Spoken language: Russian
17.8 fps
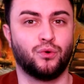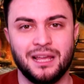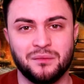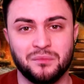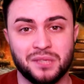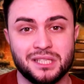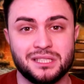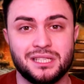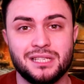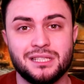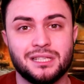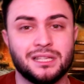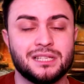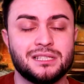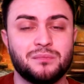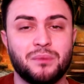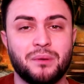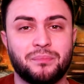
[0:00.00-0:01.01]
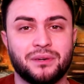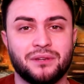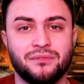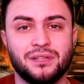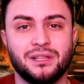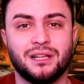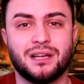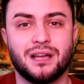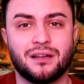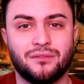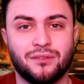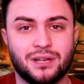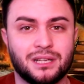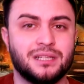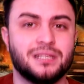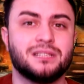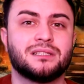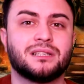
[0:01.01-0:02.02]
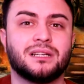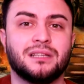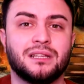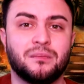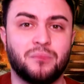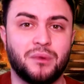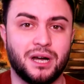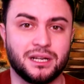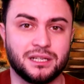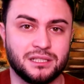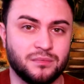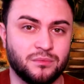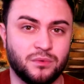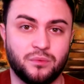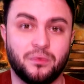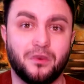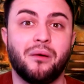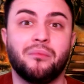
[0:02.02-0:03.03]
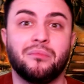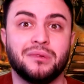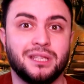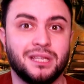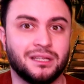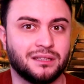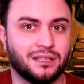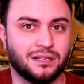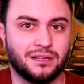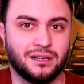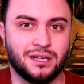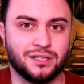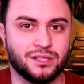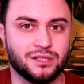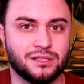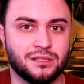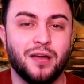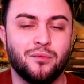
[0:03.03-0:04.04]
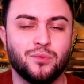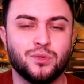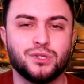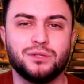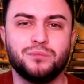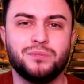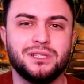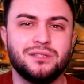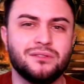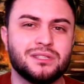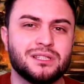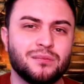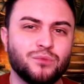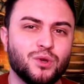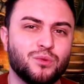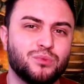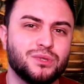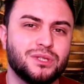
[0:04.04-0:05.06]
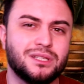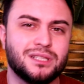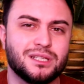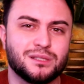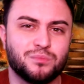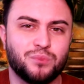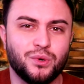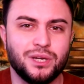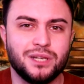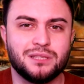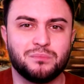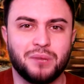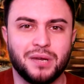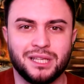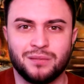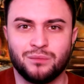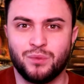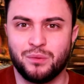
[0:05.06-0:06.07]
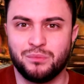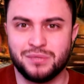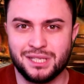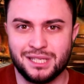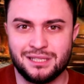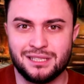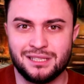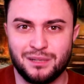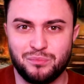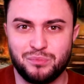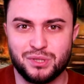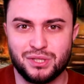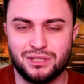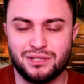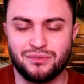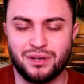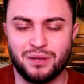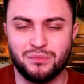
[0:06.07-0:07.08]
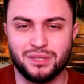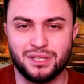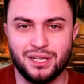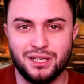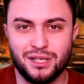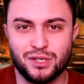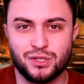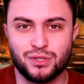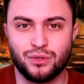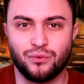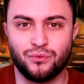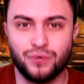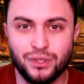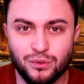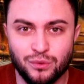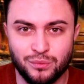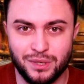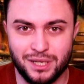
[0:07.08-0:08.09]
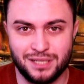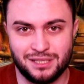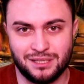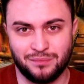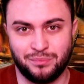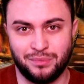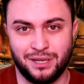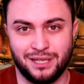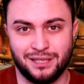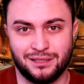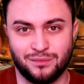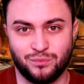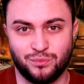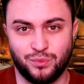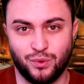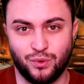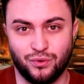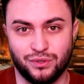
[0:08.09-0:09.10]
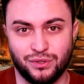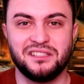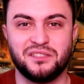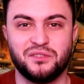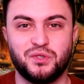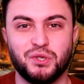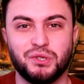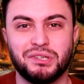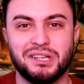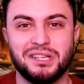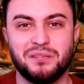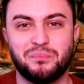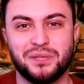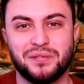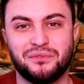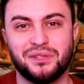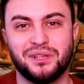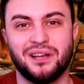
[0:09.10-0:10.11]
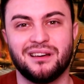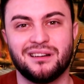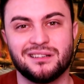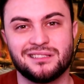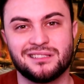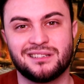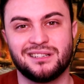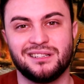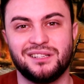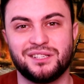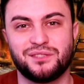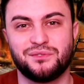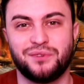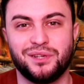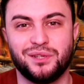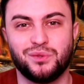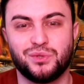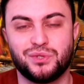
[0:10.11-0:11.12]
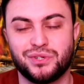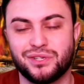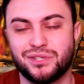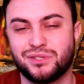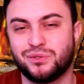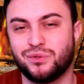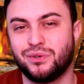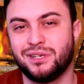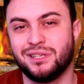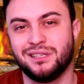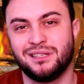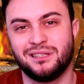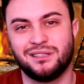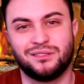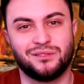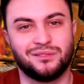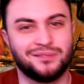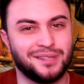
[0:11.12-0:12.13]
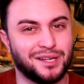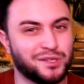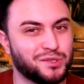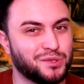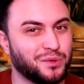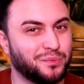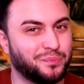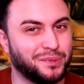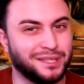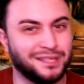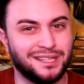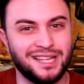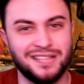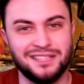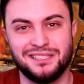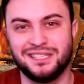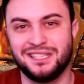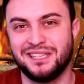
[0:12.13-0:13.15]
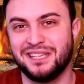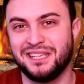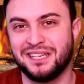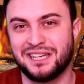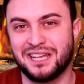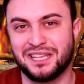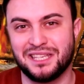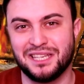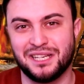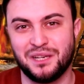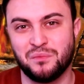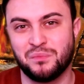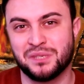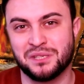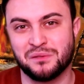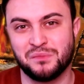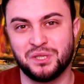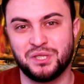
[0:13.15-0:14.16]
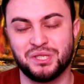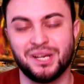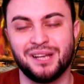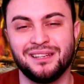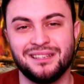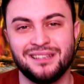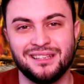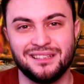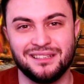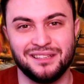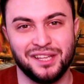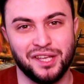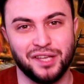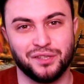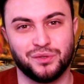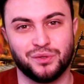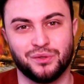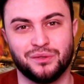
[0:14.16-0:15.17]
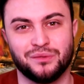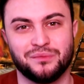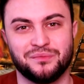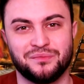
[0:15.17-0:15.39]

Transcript: Именно здесь она себя проявила как вокалистка на максимум, мне так кажется. Может быть, вы со мной будете спорить, поэтому обязательно пишите в комментариях, что вы думаете по этому поводу. Девчонка не подвела, раскрыла свои лучшие стороны, так что претензий и каких-либо замечаний нету.